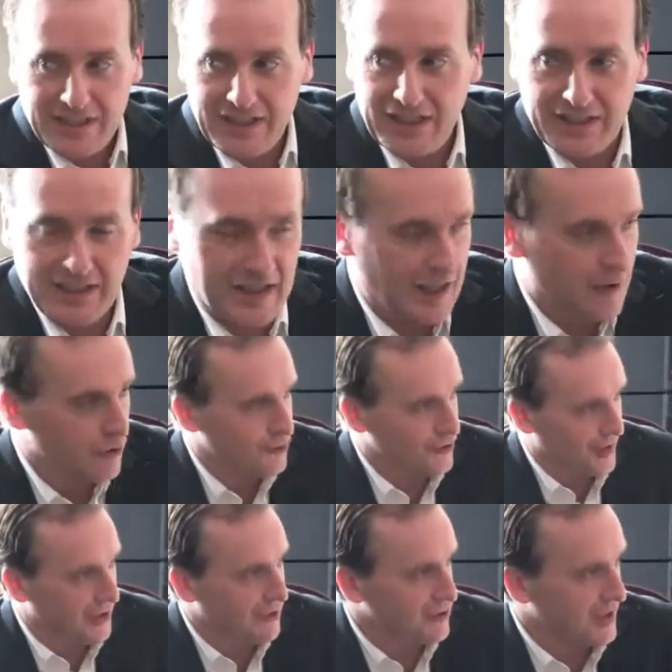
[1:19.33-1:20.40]
la tenían
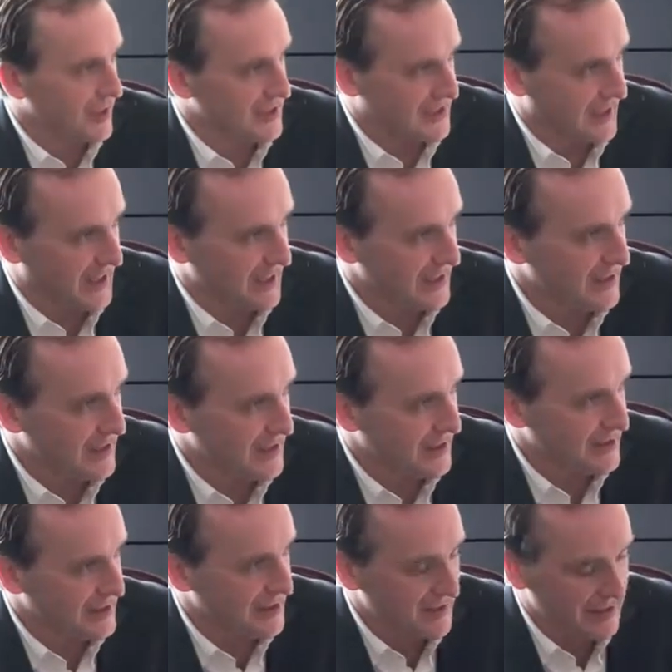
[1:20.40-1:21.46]
los griegos en las
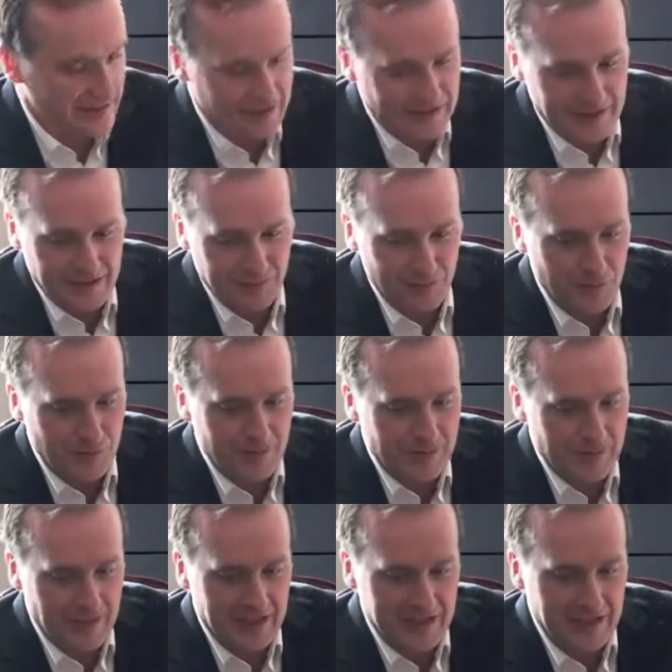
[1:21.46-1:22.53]
tragedias y,
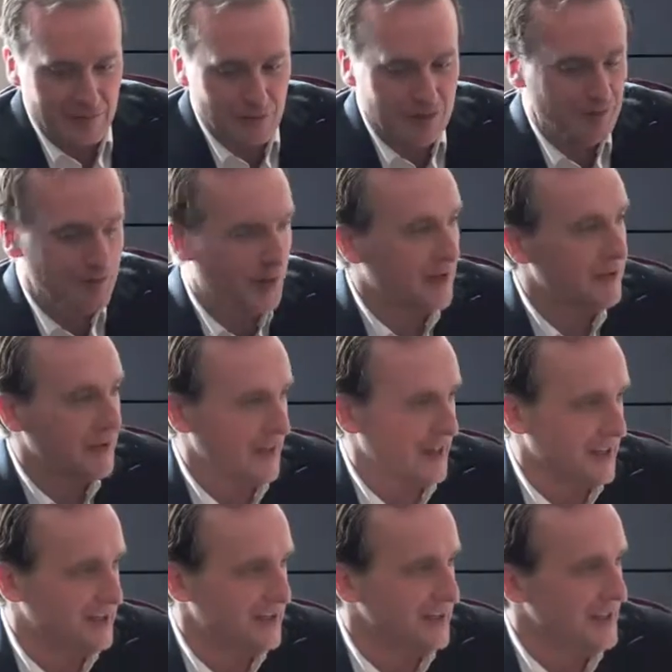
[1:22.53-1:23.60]
y, la tenemos en
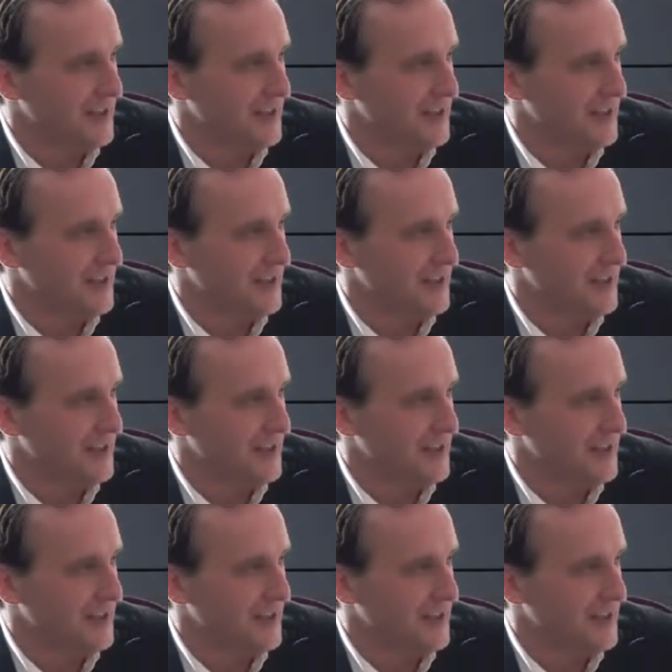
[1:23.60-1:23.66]
Braveheart.